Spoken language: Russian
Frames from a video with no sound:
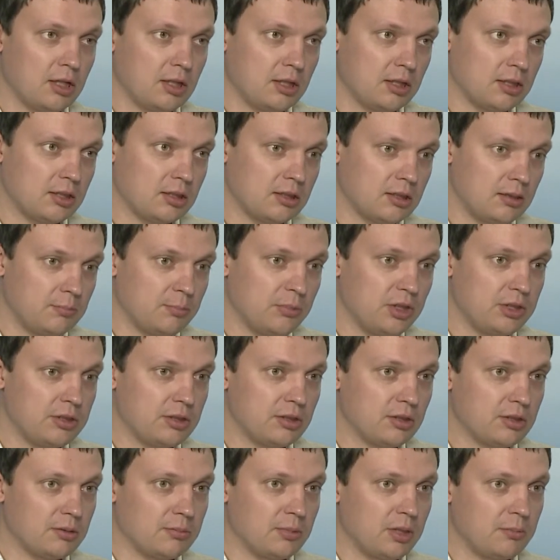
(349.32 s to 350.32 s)
А, мы
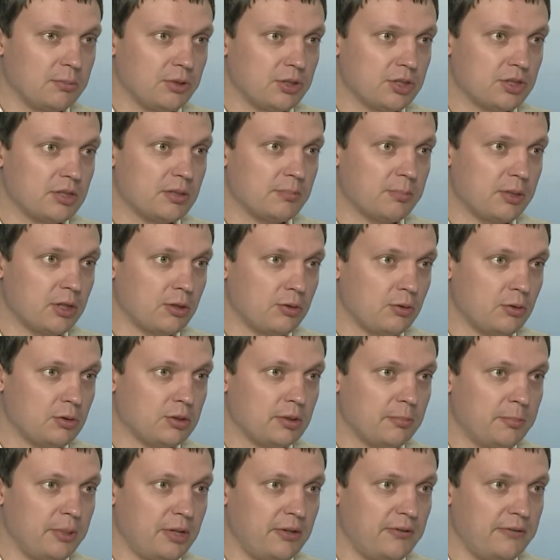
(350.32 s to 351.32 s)
делаем обычный прокол
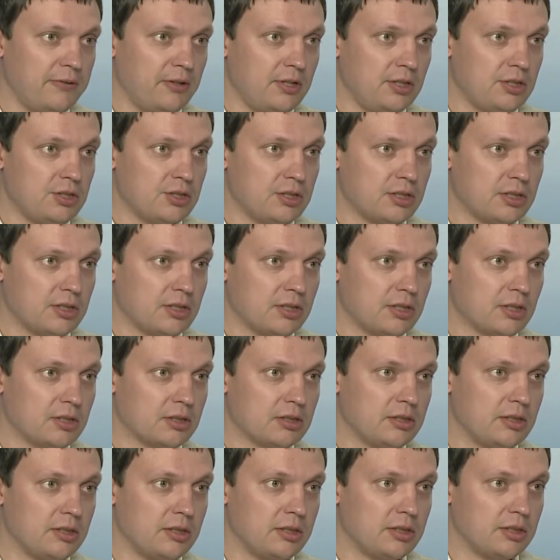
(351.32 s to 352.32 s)
на периферических
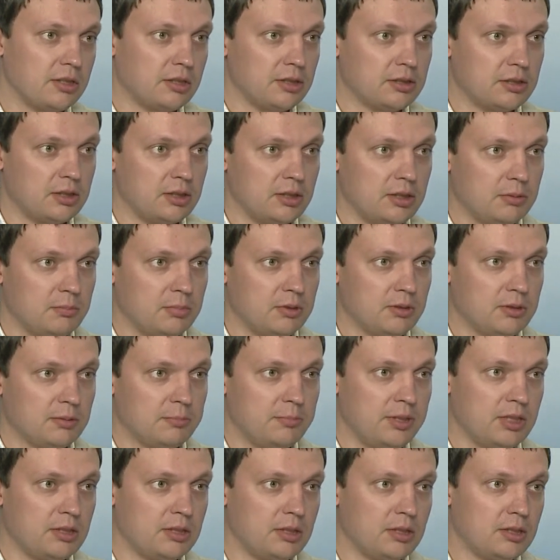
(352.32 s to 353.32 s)
артериях. Это либо
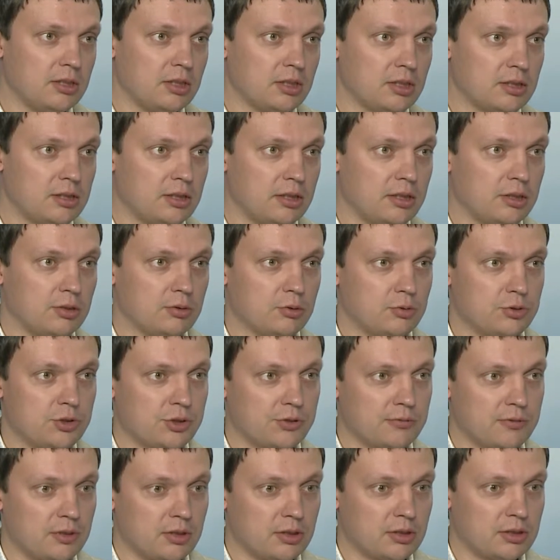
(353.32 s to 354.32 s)
бедренная артерия,
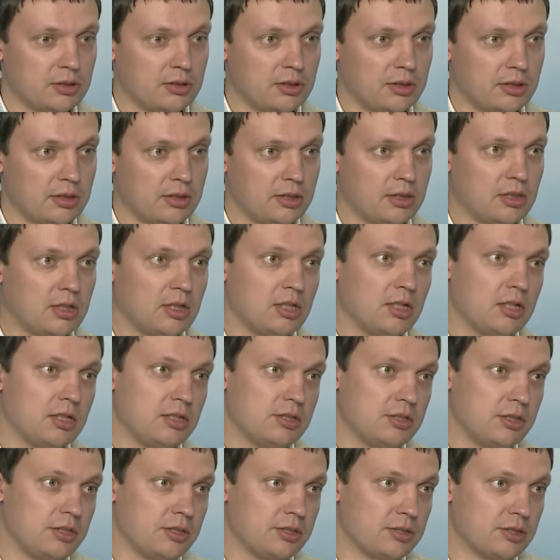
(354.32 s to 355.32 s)
лучевая артерия.
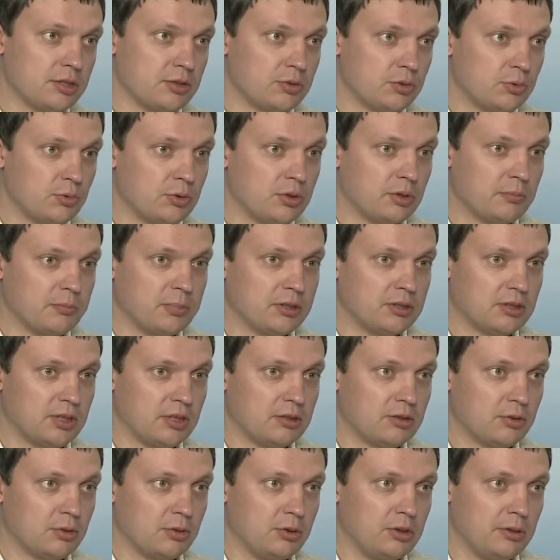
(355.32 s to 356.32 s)
Через сосудик под
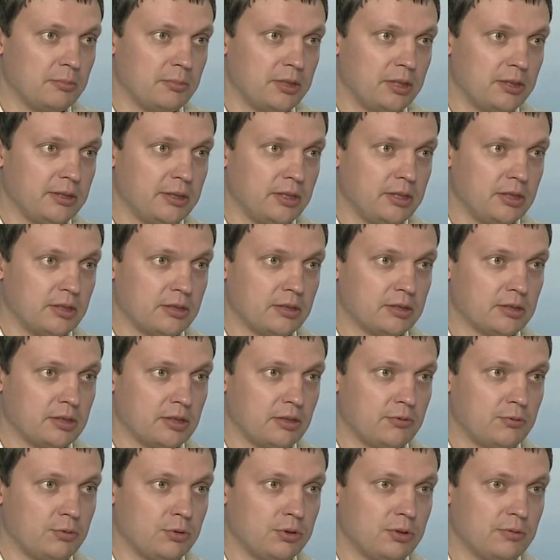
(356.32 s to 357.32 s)
контролем рентгена
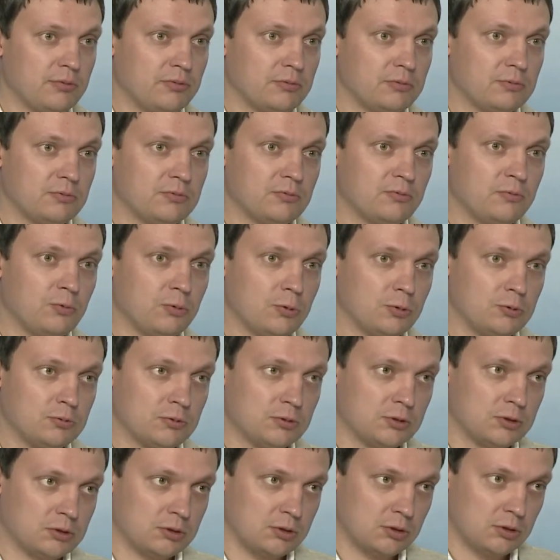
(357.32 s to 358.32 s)
заводим в
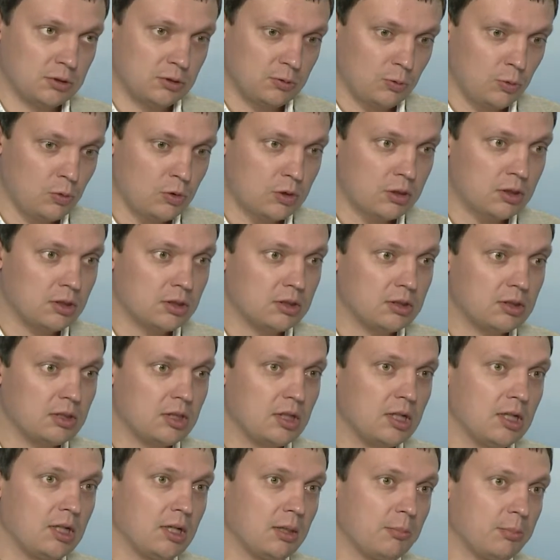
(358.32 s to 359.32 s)
э, орган,
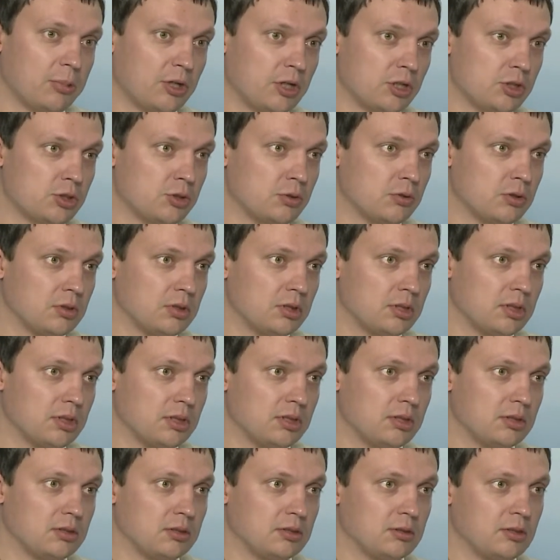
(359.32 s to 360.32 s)

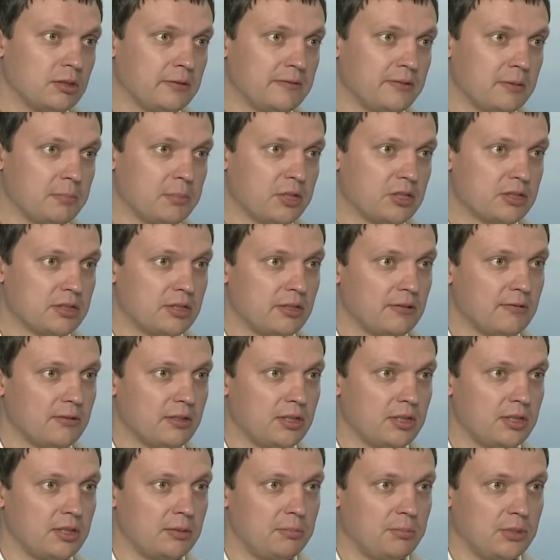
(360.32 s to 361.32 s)
пораженный
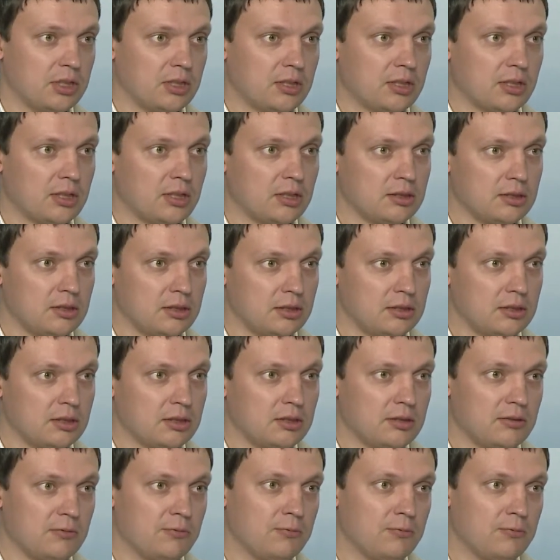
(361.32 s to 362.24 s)
новообразованием микрокатетер.